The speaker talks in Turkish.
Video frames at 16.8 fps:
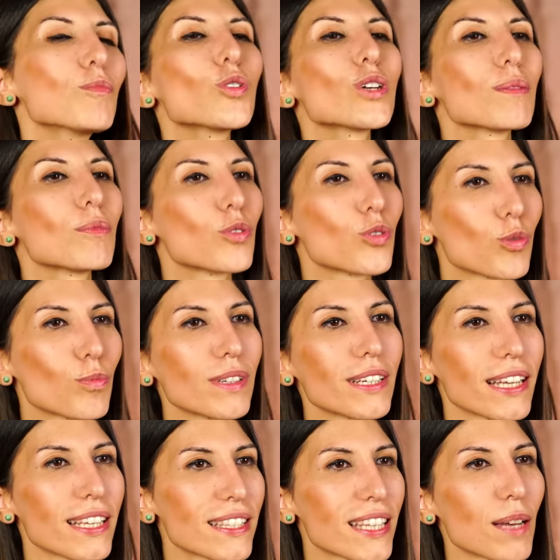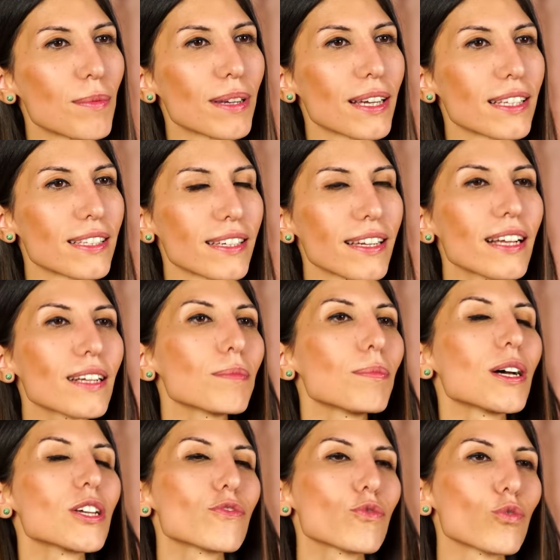Bu gibi durumları hesaba
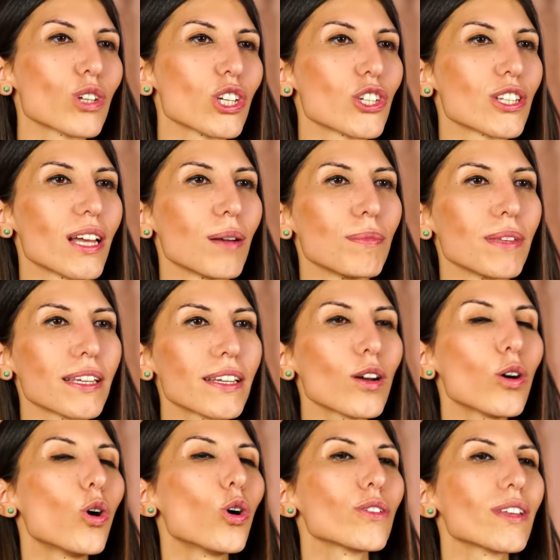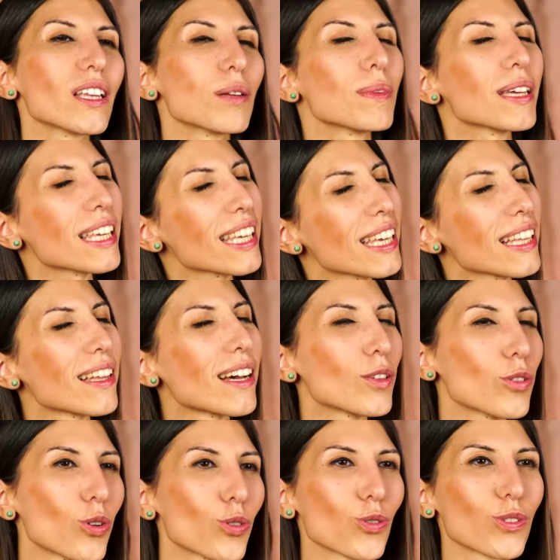katarak başvuru işlemleri ortalama 2
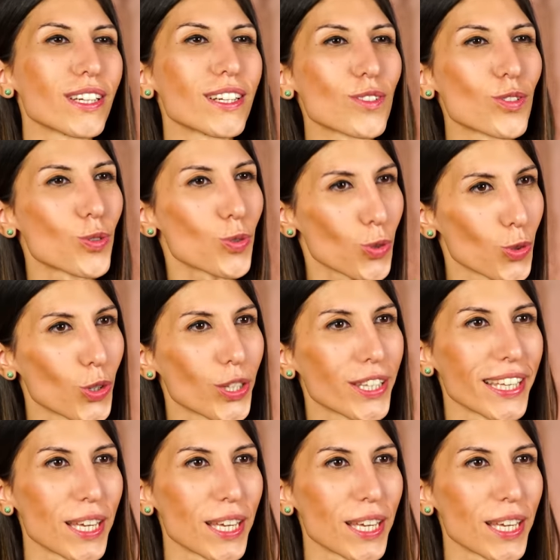ila 4 gün arası sürüyor